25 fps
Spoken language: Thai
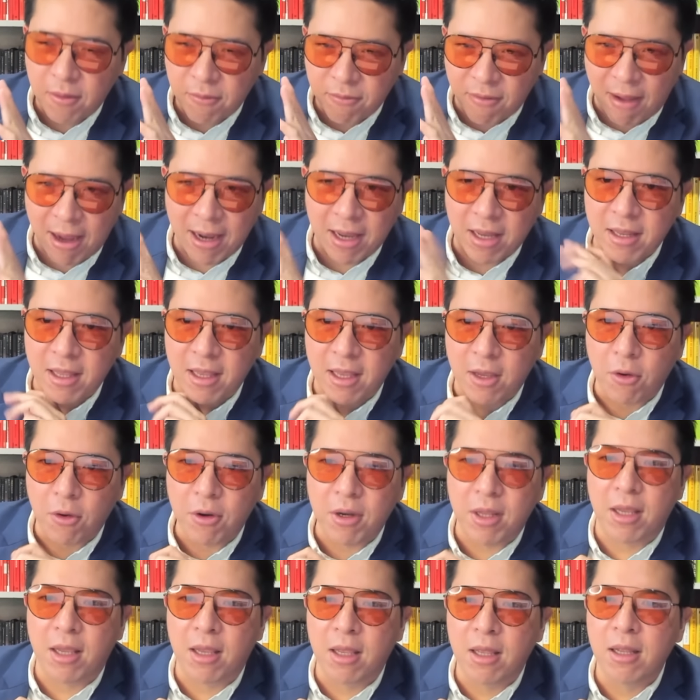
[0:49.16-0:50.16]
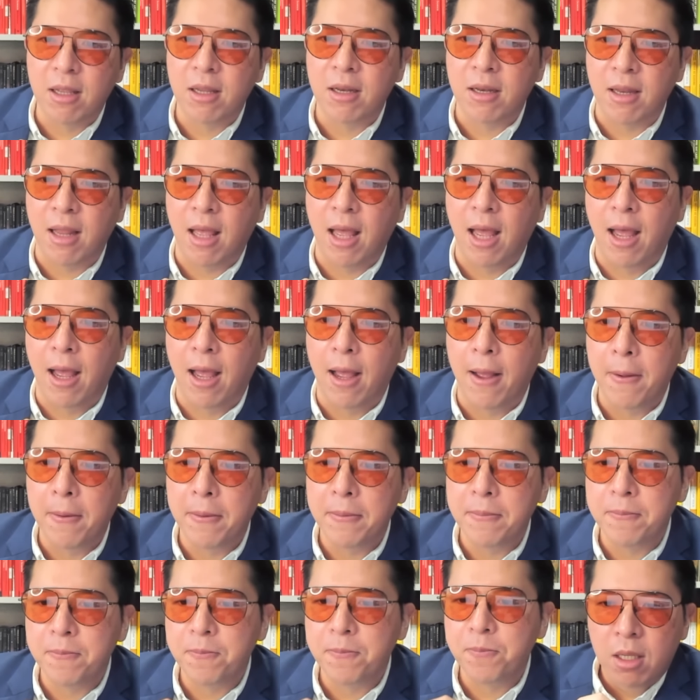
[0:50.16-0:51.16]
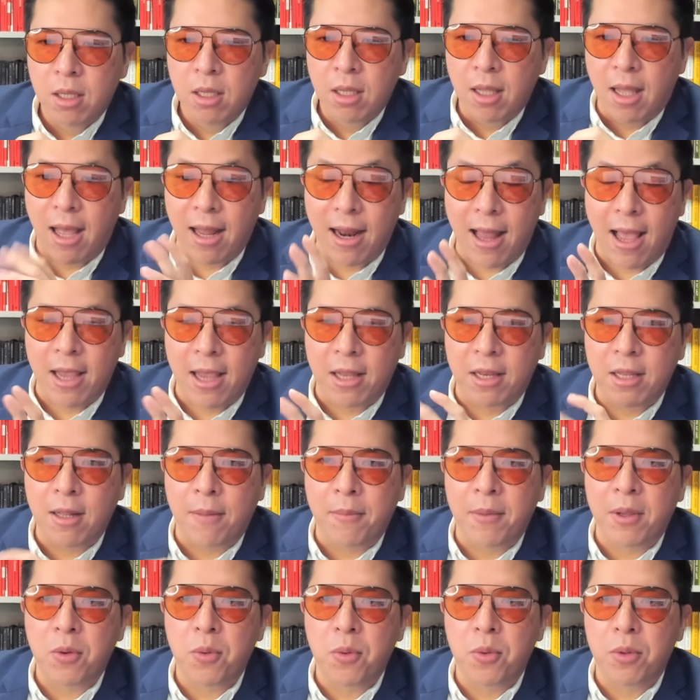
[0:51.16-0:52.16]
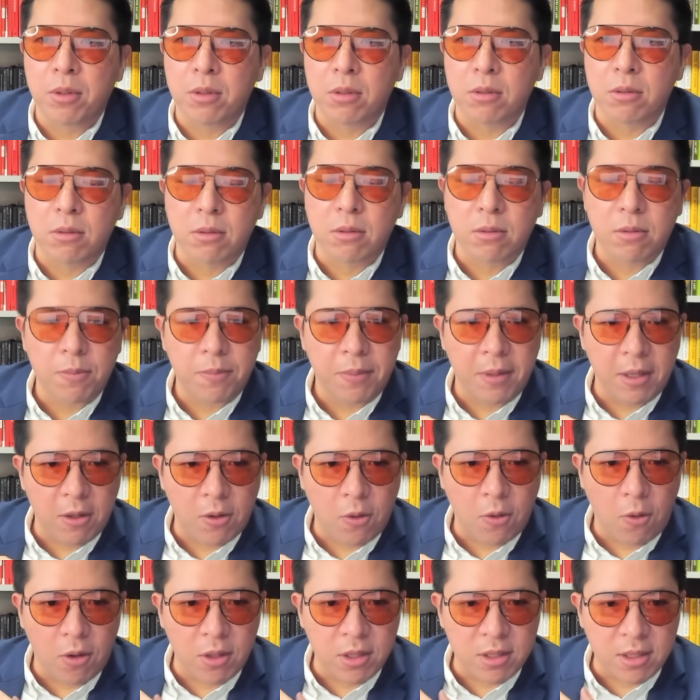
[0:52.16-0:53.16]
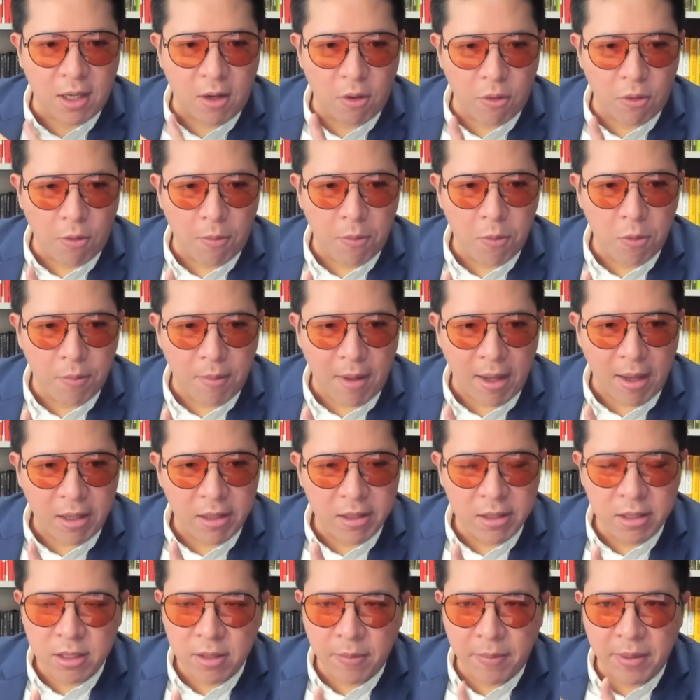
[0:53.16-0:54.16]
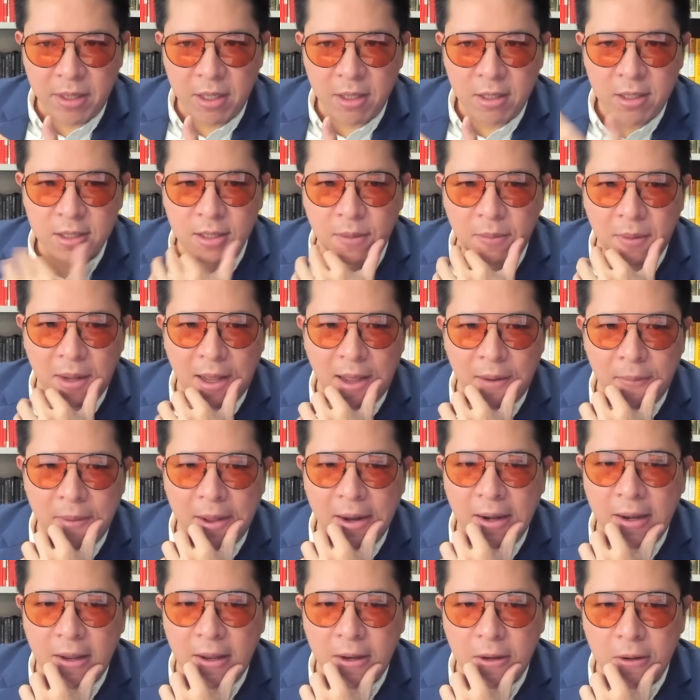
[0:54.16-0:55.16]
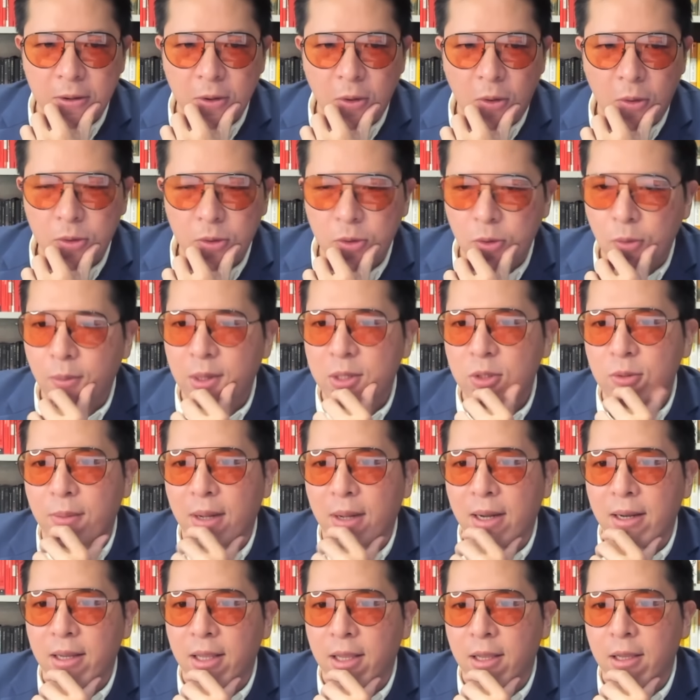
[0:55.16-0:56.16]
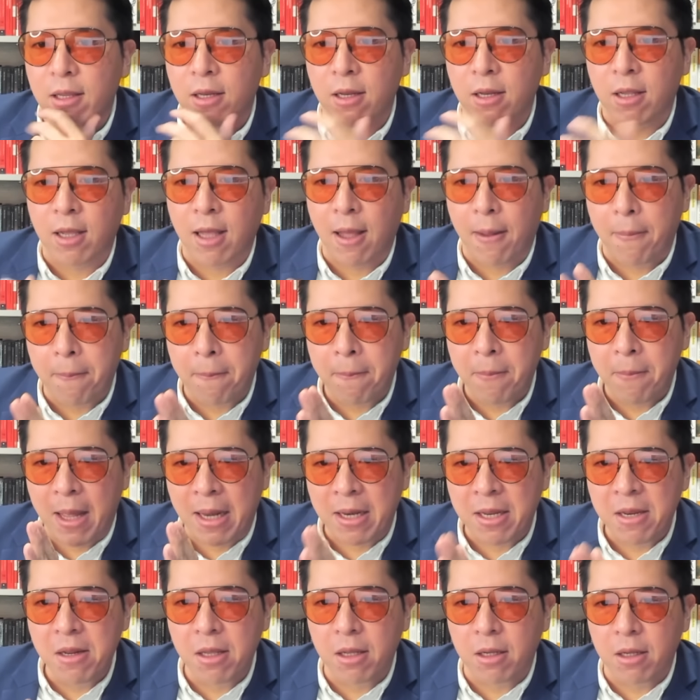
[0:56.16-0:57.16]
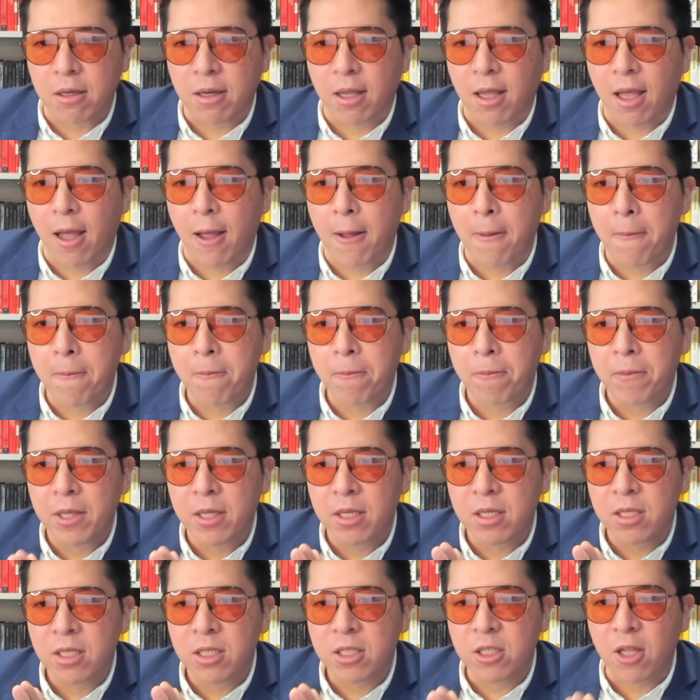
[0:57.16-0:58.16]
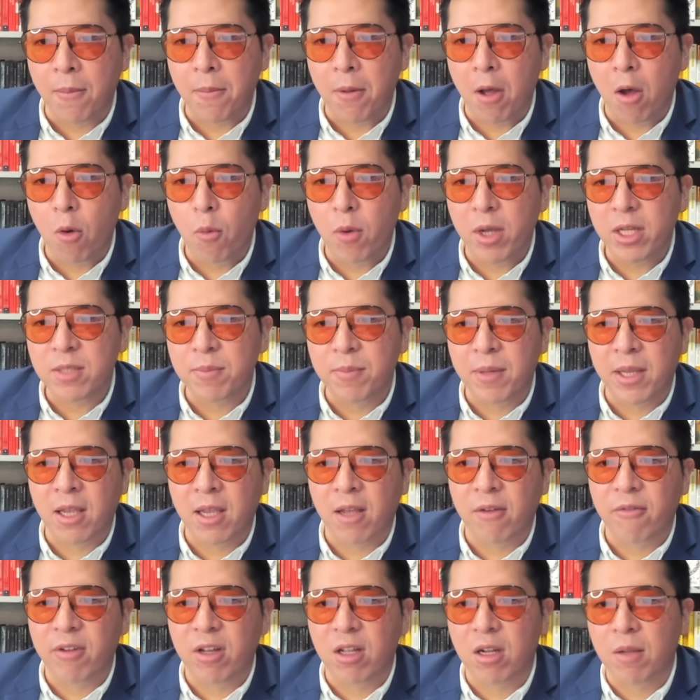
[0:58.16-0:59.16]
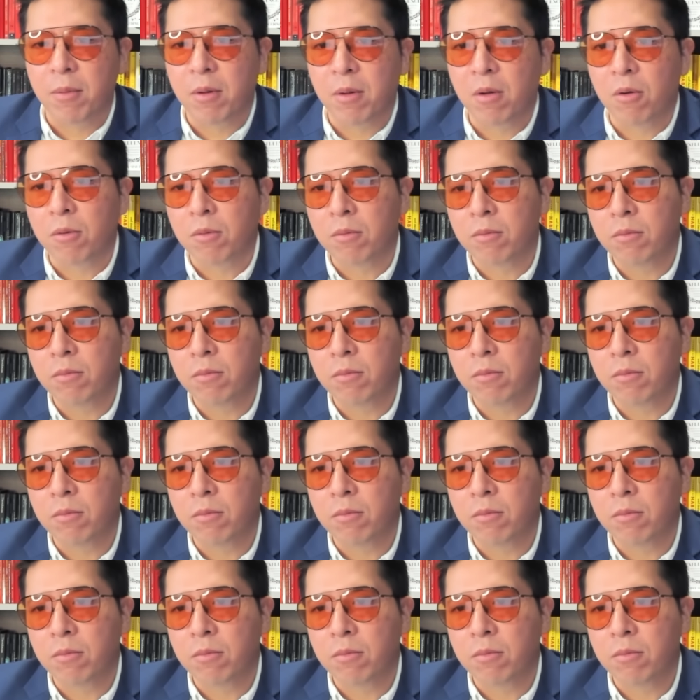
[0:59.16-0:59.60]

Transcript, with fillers: ฟังอีกทีก็ดีนะฮะอะไรที่ทำให้คุณคนจะเคารพคุณมากขึ้นซึ่งเป็นเรื่องที่สำคัญมากในโลกยุคปัจจุบันนี้นะครับอันที่หนึ่งนะฮะ stop always being available